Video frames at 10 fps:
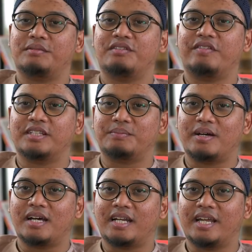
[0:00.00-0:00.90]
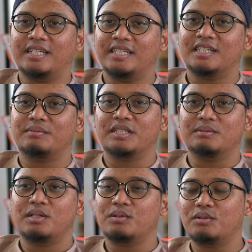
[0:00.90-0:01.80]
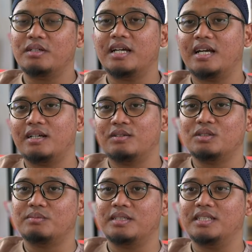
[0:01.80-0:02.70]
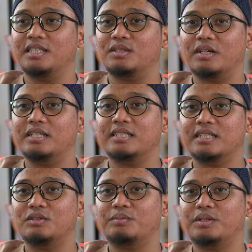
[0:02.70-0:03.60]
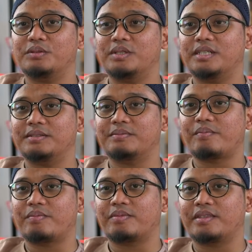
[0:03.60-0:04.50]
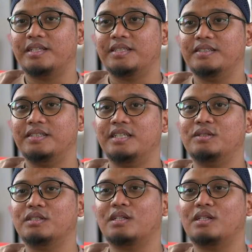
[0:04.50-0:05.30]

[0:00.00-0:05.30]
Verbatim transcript: apa nge Vespa riding apa gimana gue enggak gue cuma di situ aja kehidupan gue gitu jadi gue